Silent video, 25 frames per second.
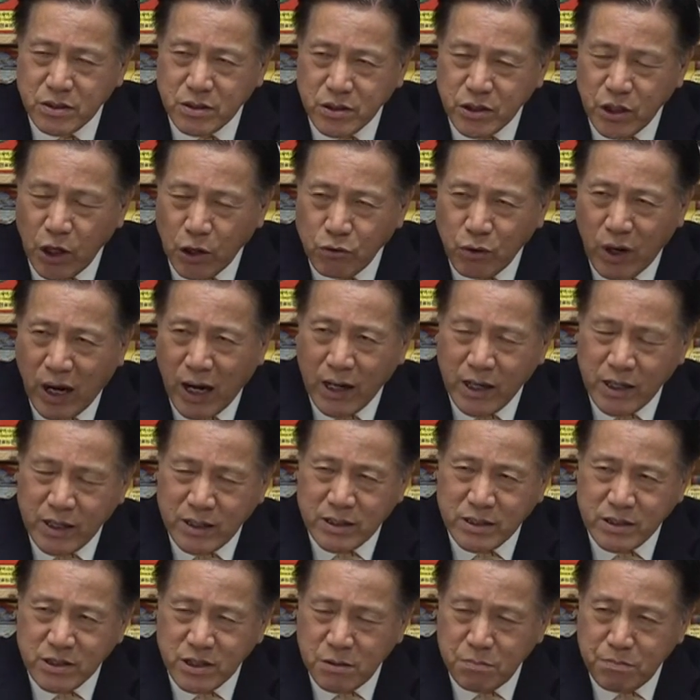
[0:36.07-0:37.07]
견왕,
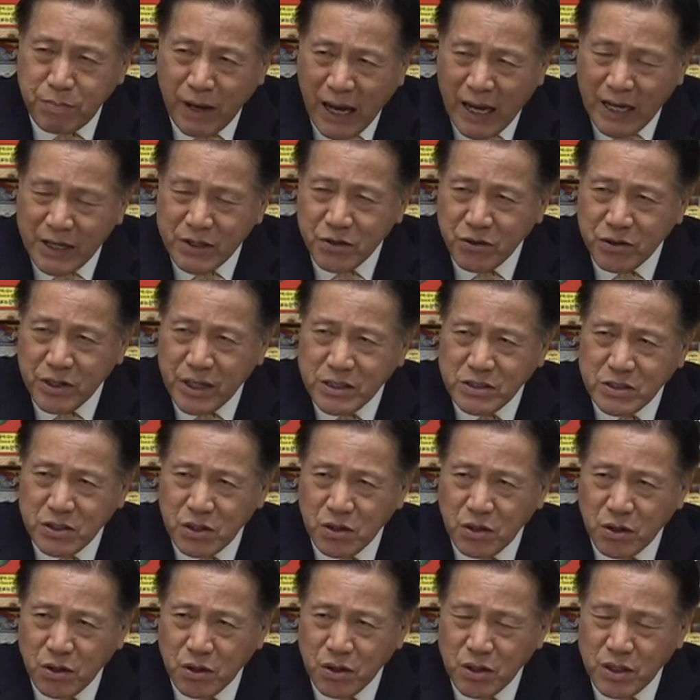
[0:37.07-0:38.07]
그를
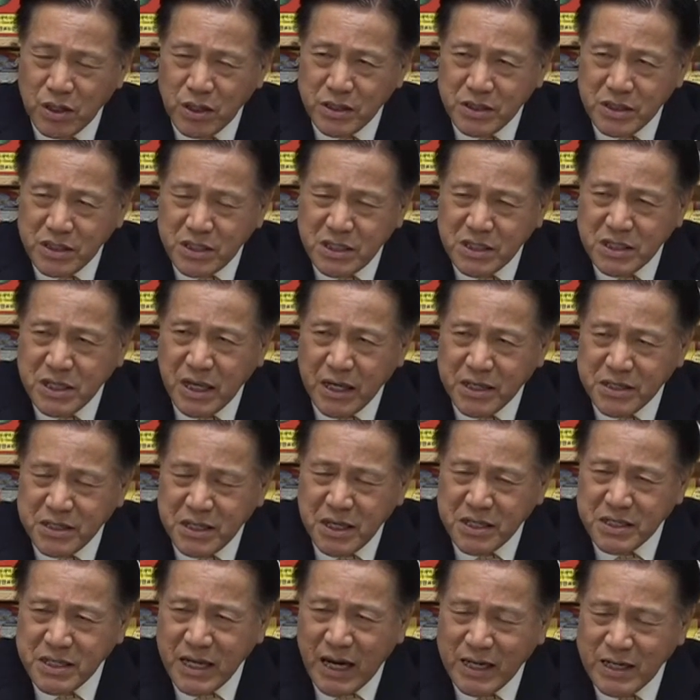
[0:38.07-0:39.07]
파견해서 2세,
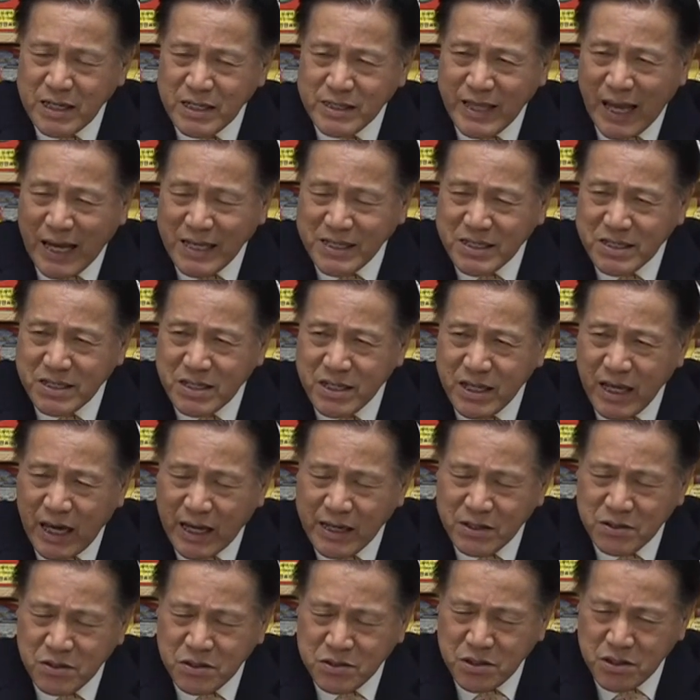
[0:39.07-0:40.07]
세상을 다스리게
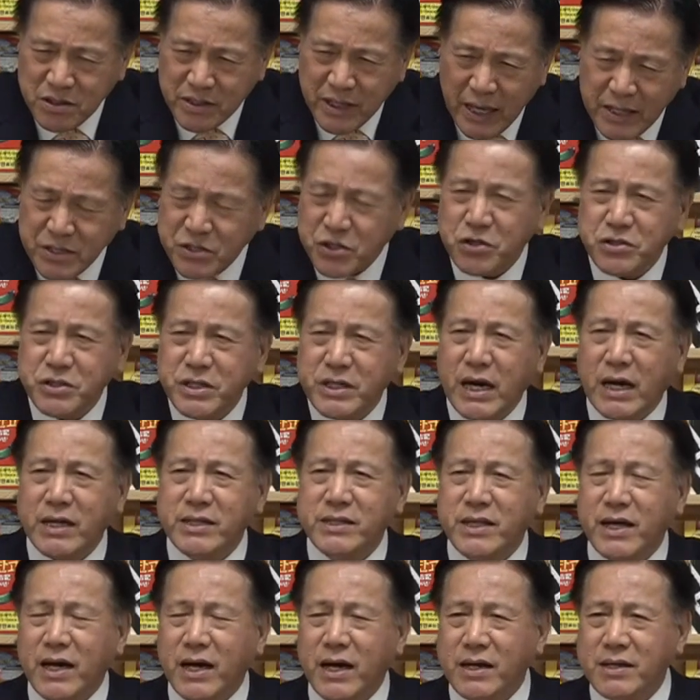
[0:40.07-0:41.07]
하는 것을 개천이라
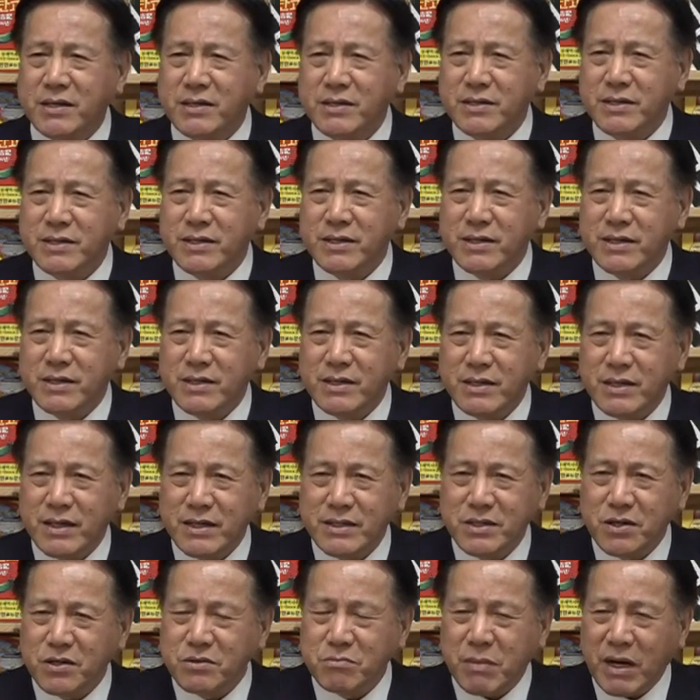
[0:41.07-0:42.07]
한다. 아,
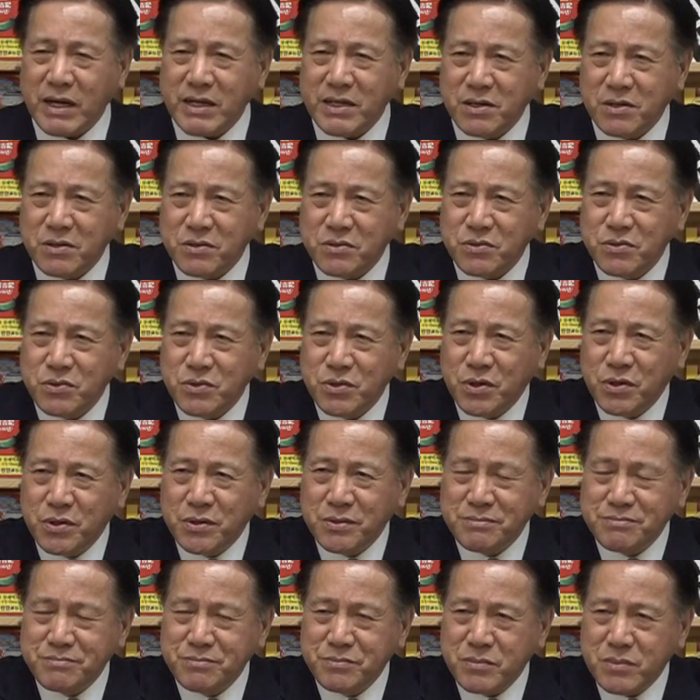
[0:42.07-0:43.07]
이런 말이
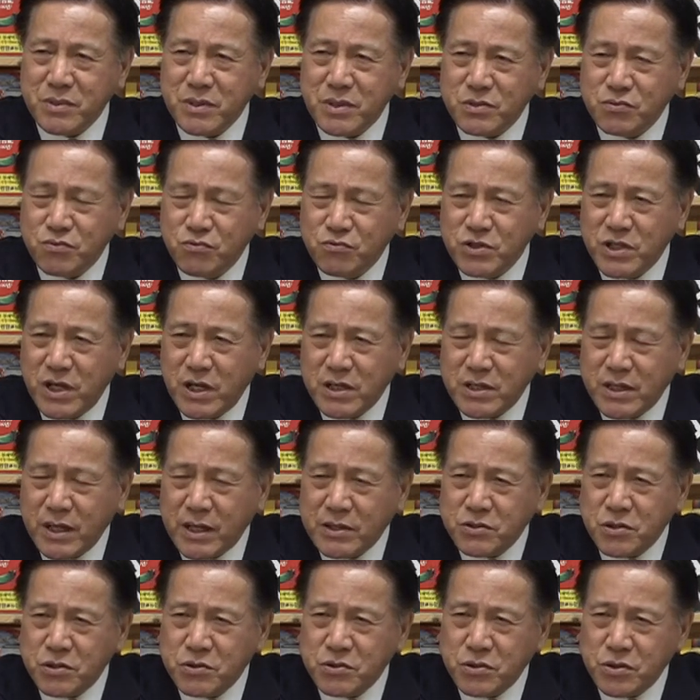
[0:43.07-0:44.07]
있거든요. 그래서 우리의
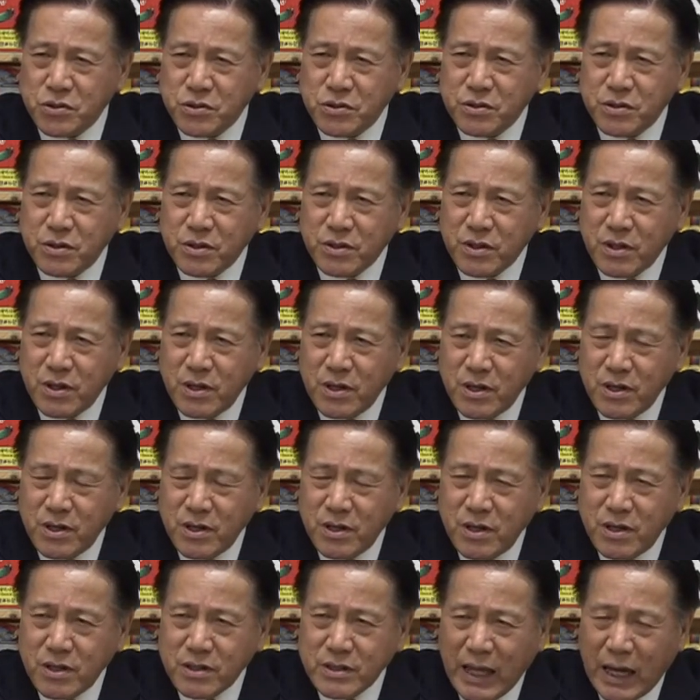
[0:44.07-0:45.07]
개천절은
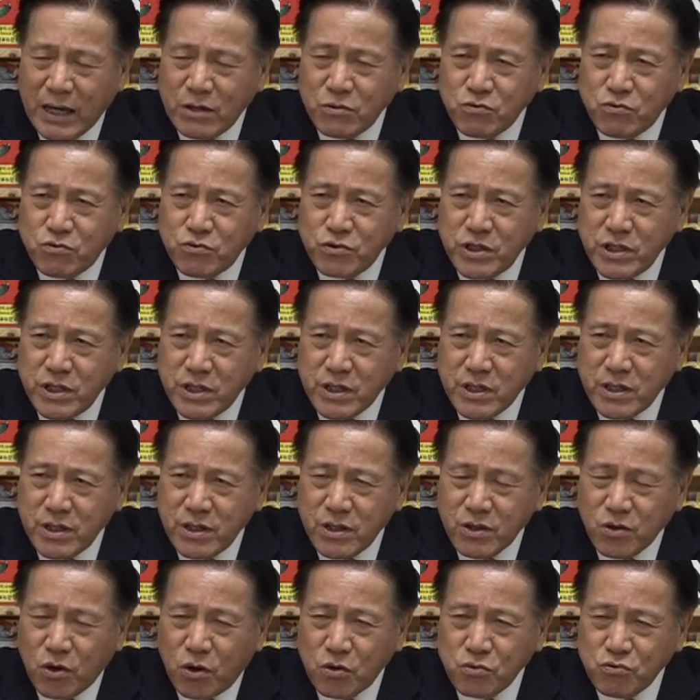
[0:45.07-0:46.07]
단군이
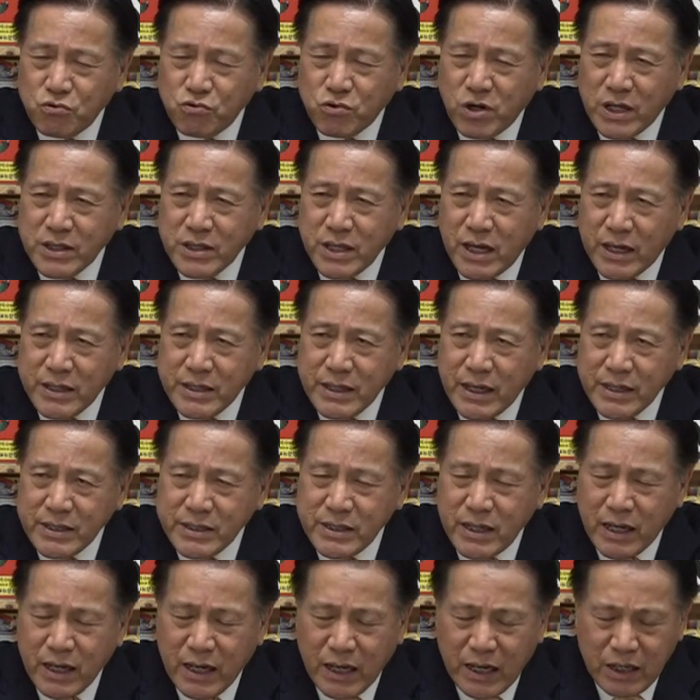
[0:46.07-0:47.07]
건국한 날이
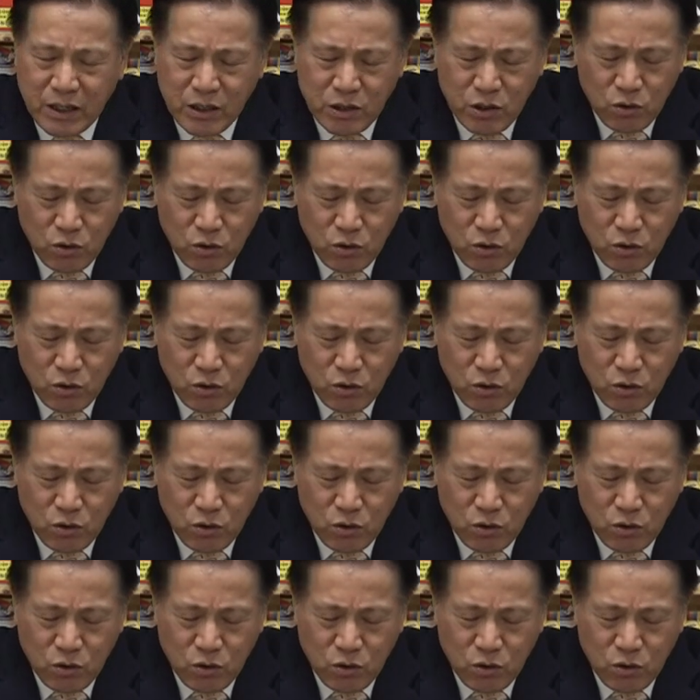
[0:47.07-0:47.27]
아니라